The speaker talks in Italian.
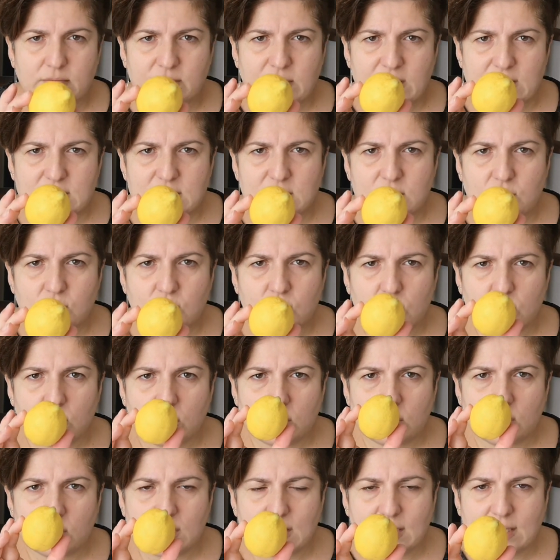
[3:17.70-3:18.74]
vi
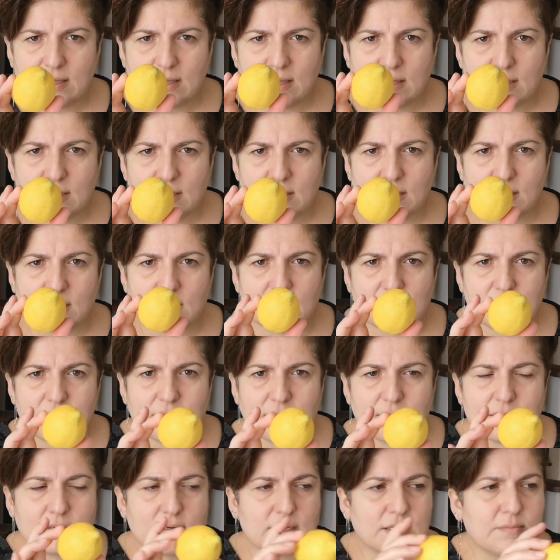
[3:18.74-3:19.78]
assicuro che
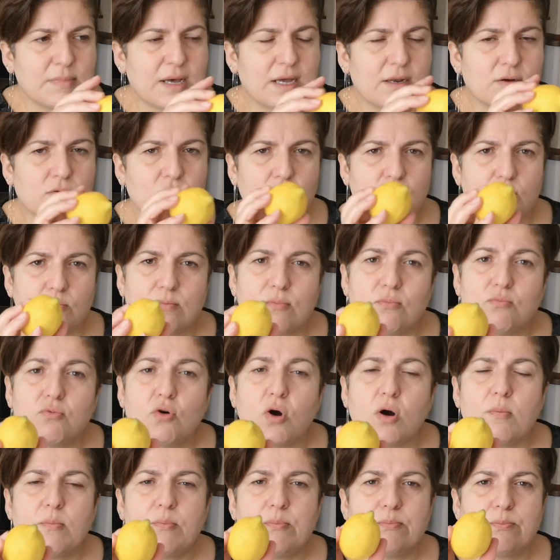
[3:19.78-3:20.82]
eh, rimane un
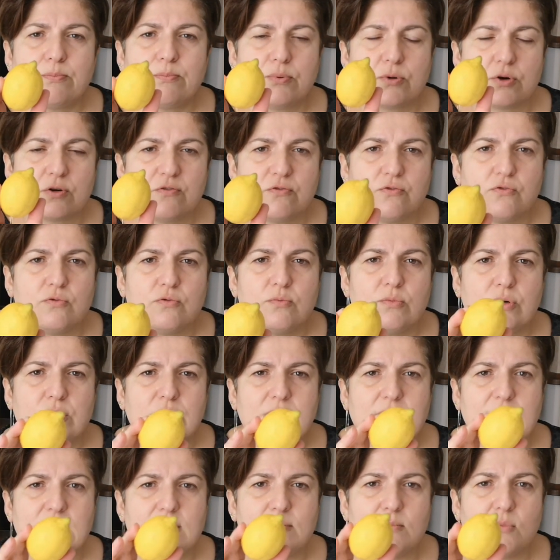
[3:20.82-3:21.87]
buon profumo
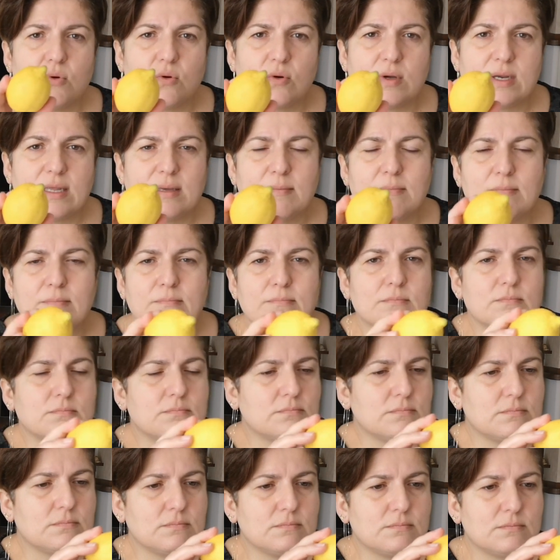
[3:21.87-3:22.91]
di limone, mh,
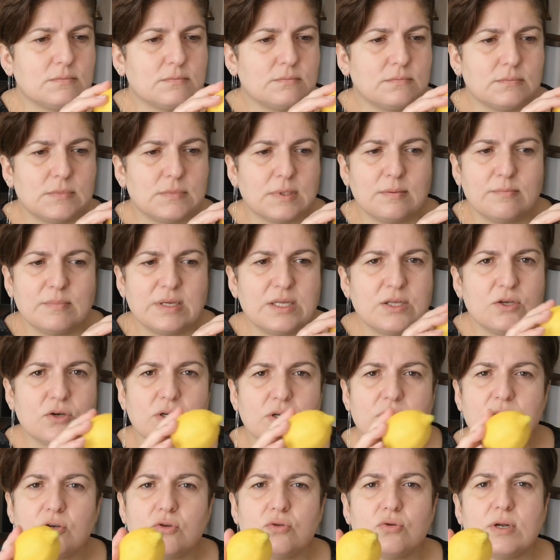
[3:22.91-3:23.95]
mm, il
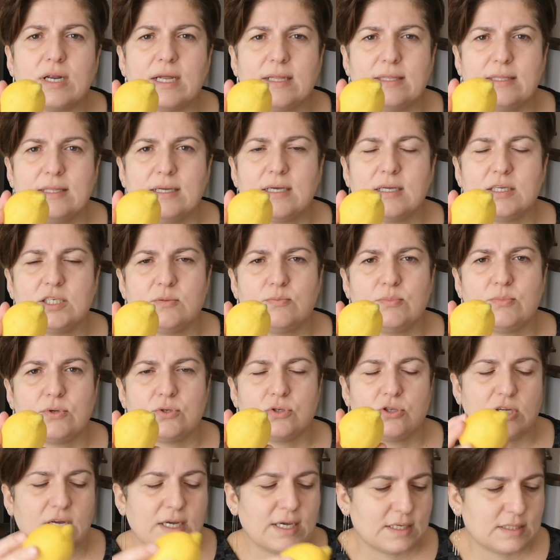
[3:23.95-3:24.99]
miglior deodorante che ci
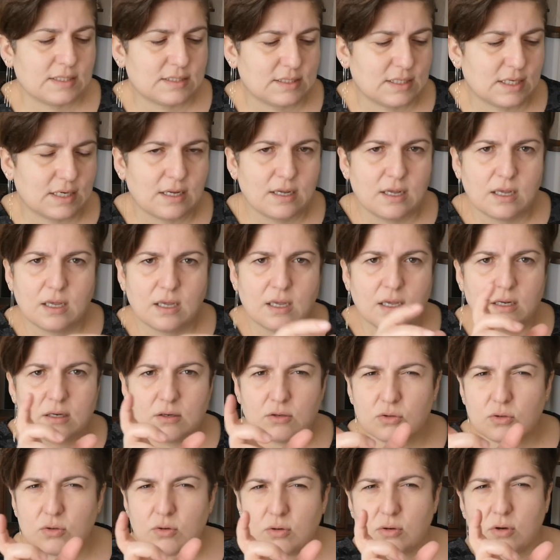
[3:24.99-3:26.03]
possa essere.
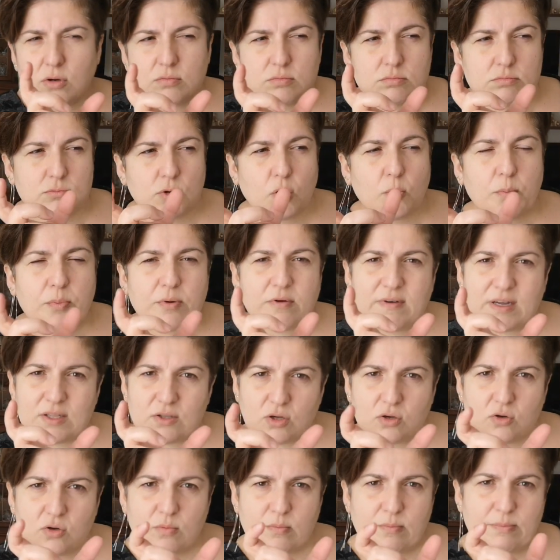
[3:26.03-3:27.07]
Non, ho
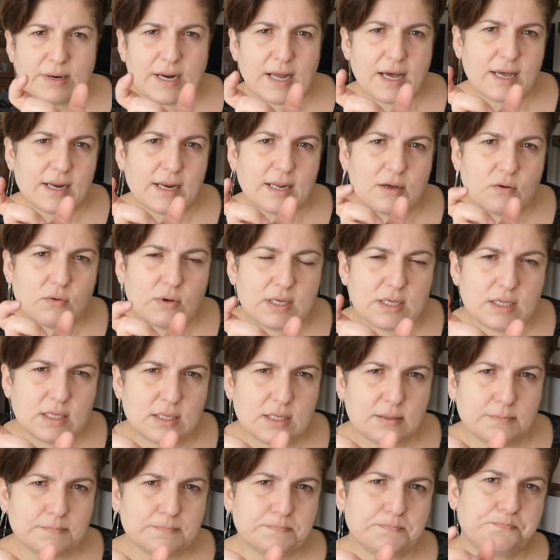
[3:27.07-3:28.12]
provato a comprare
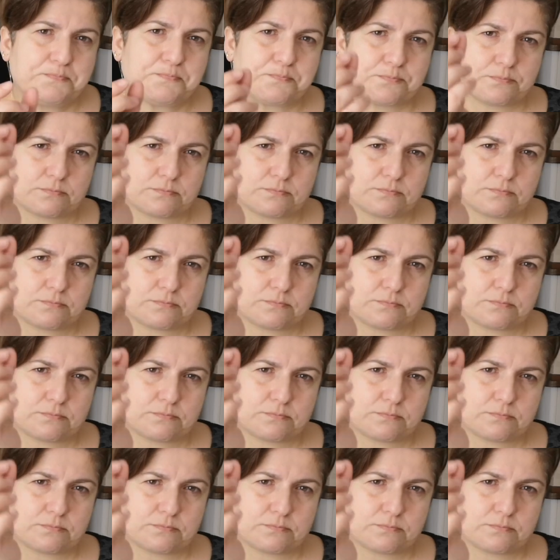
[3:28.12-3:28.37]
quei mh, mm,